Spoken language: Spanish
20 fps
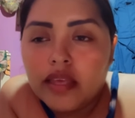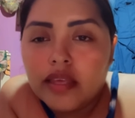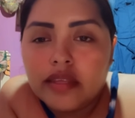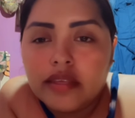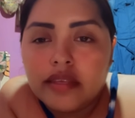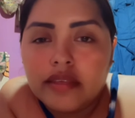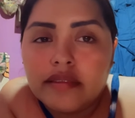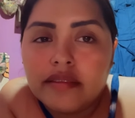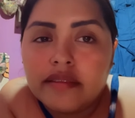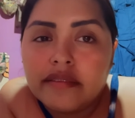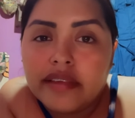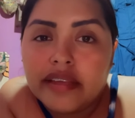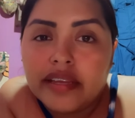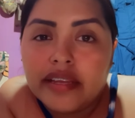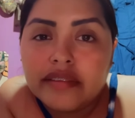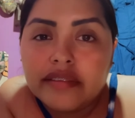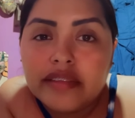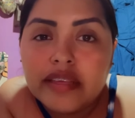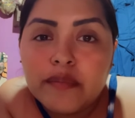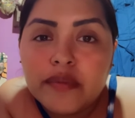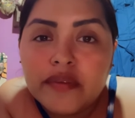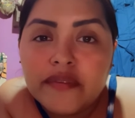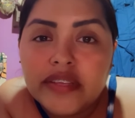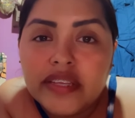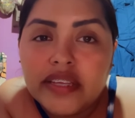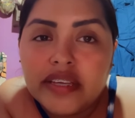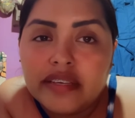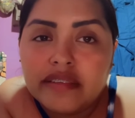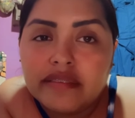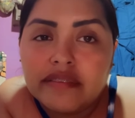Y sin ser así me
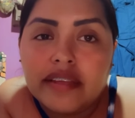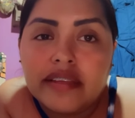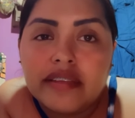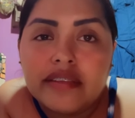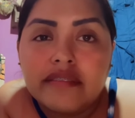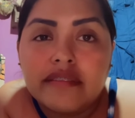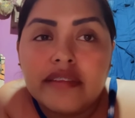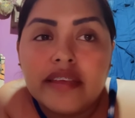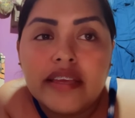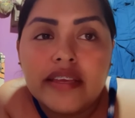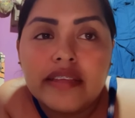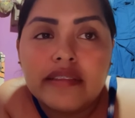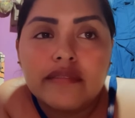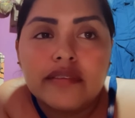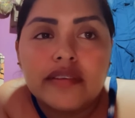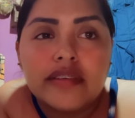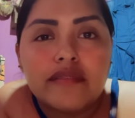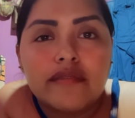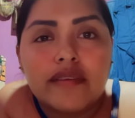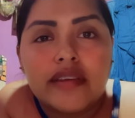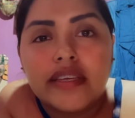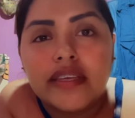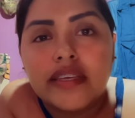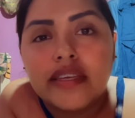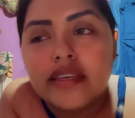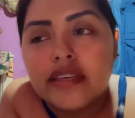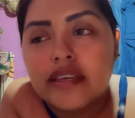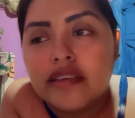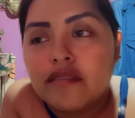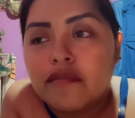vienen a estar diciendo que yo
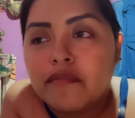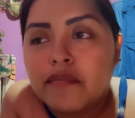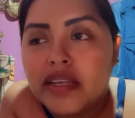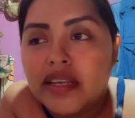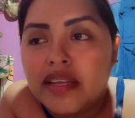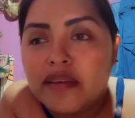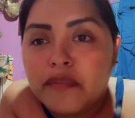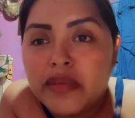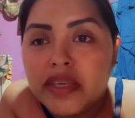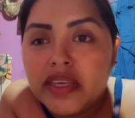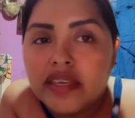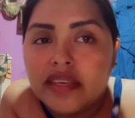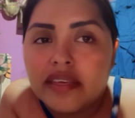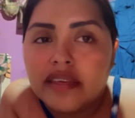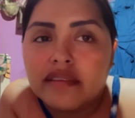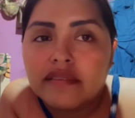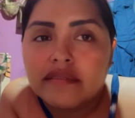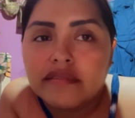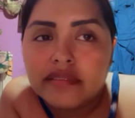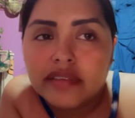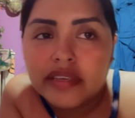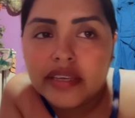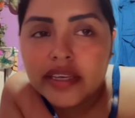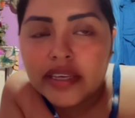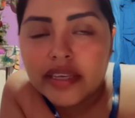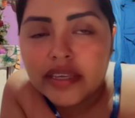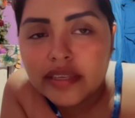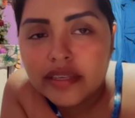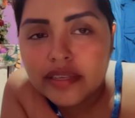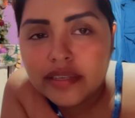aquí, que yo mal a mí, que no sé
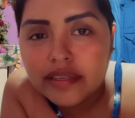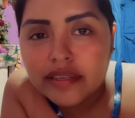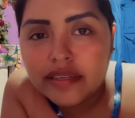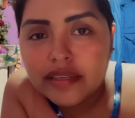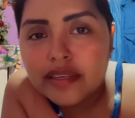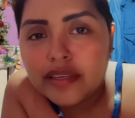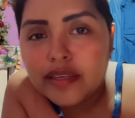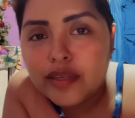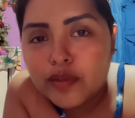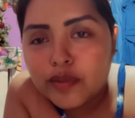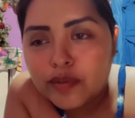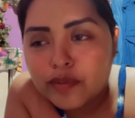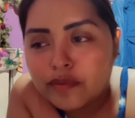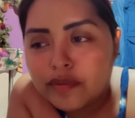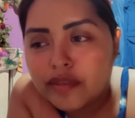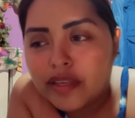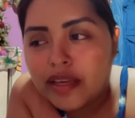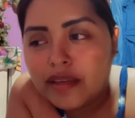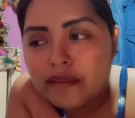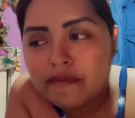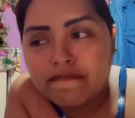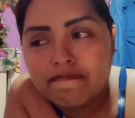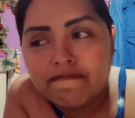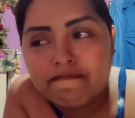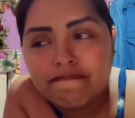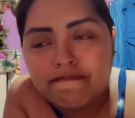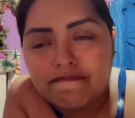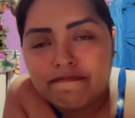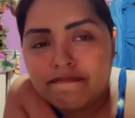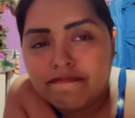qué. O sea,
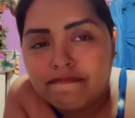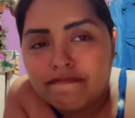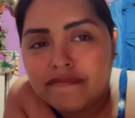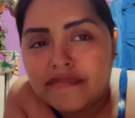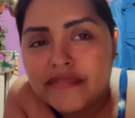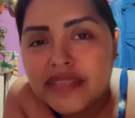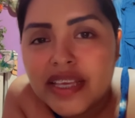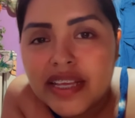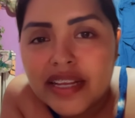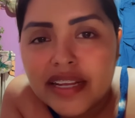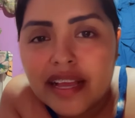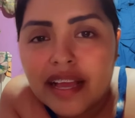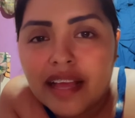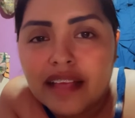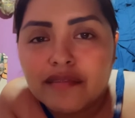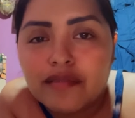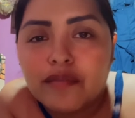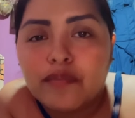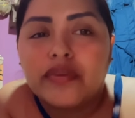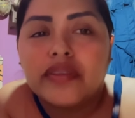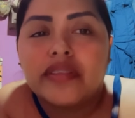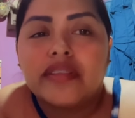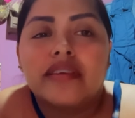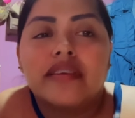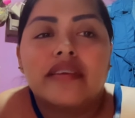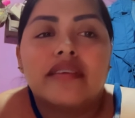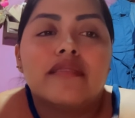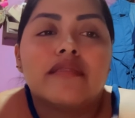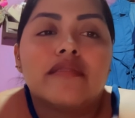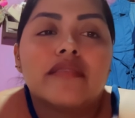ni al caso, pues
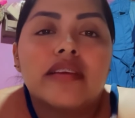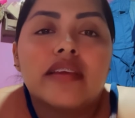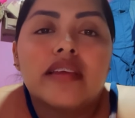dije yo.